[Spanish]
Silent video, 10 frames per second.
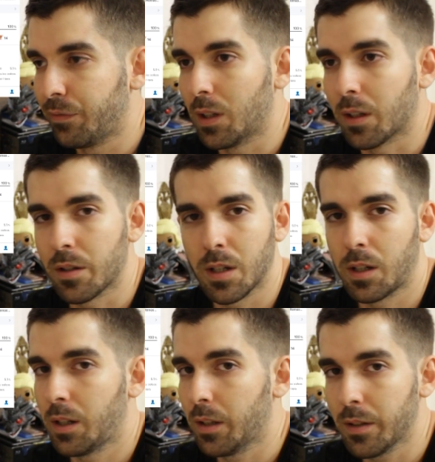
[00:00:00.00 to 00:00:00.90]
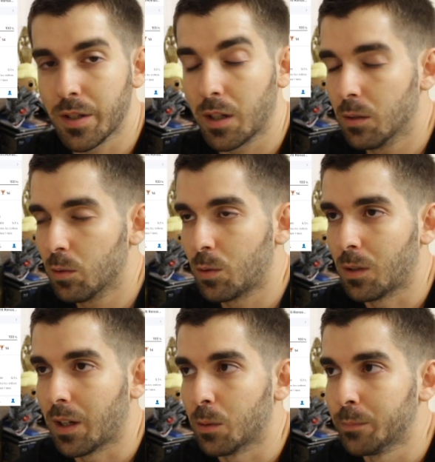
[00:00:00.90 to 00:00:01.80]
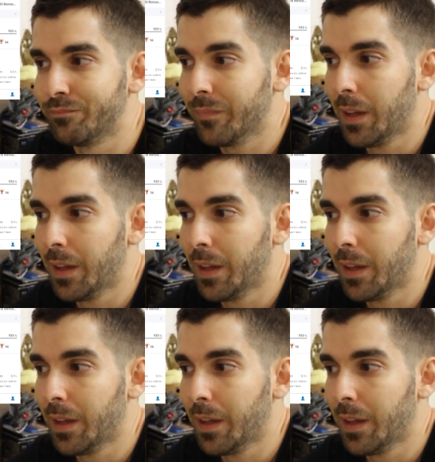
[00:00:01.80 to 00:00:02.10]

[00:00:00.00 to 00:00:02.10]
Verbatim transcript: fuera, se, se quedó colgado.